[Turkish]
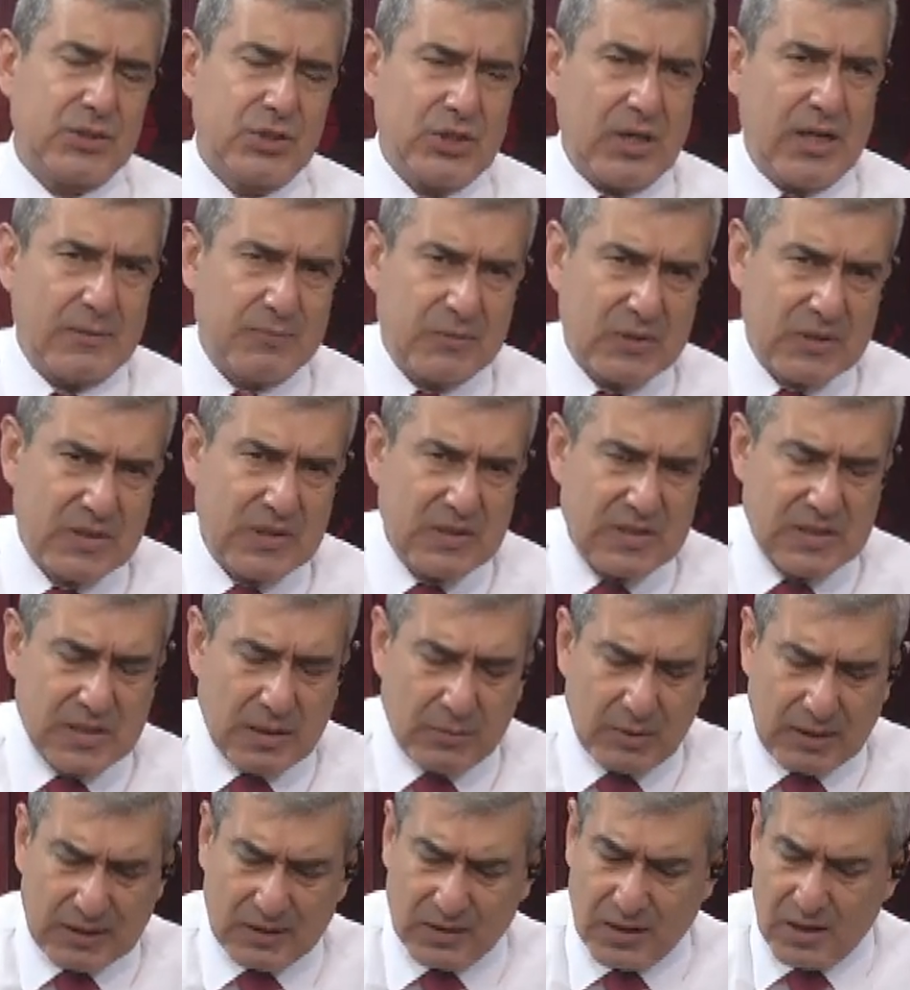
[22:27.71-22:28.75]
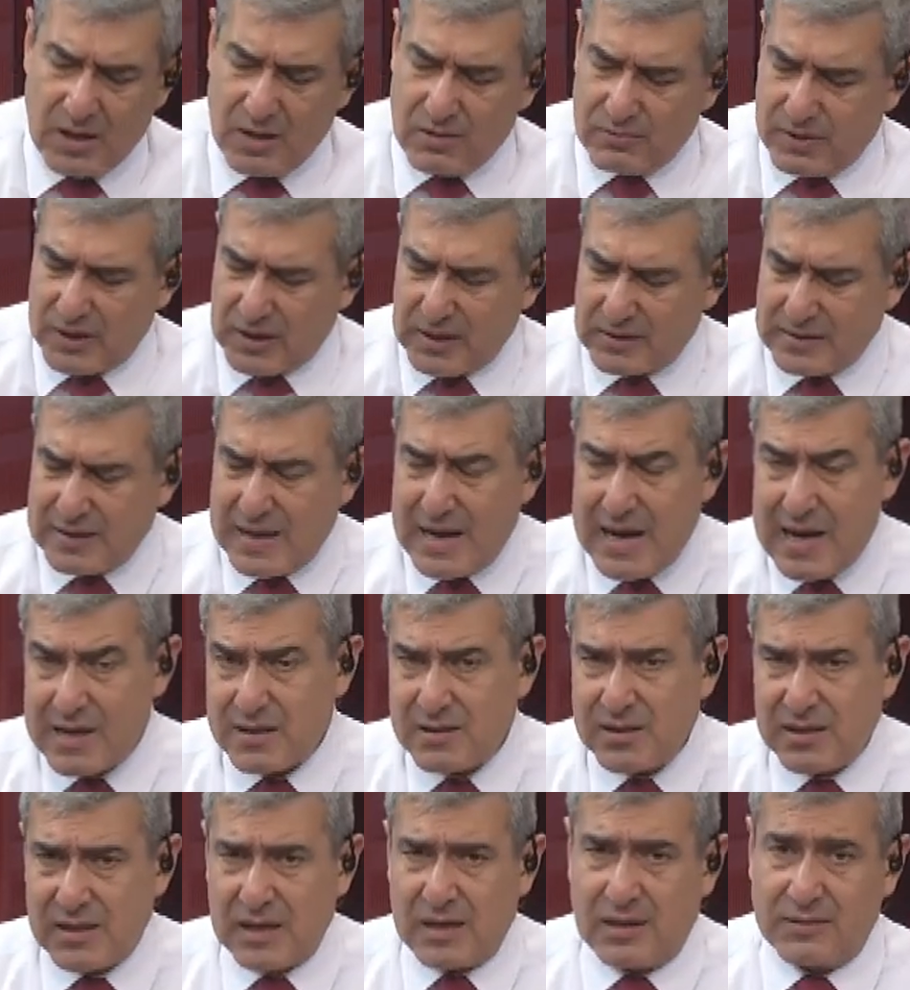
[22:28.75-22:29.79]
şey yaptığınız zaman fakat
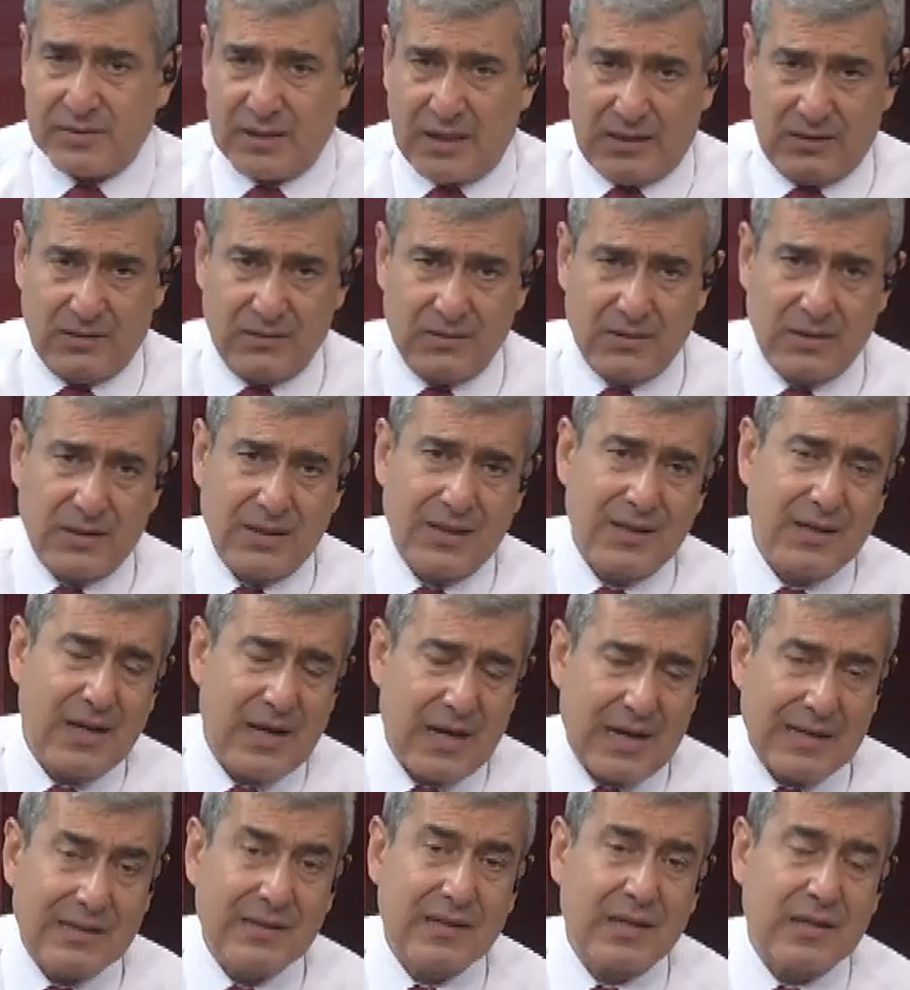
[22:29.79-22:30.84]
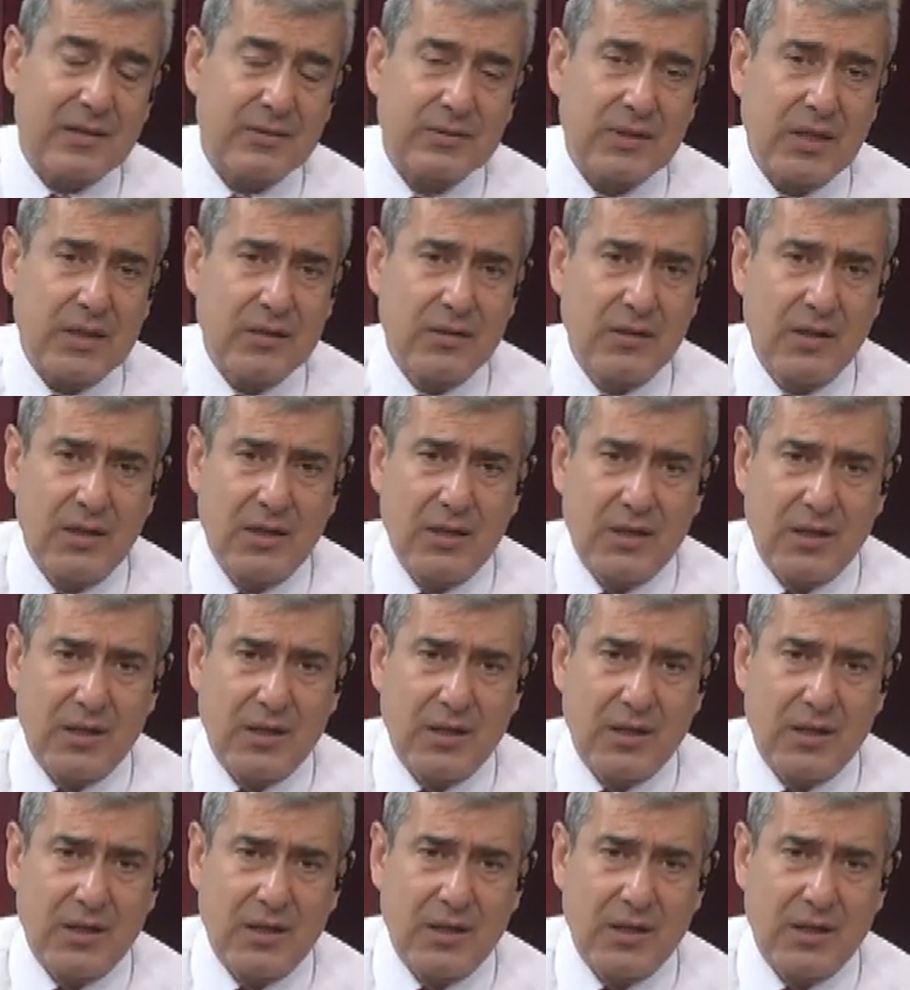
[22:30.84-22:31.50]
her taraftan her taraftan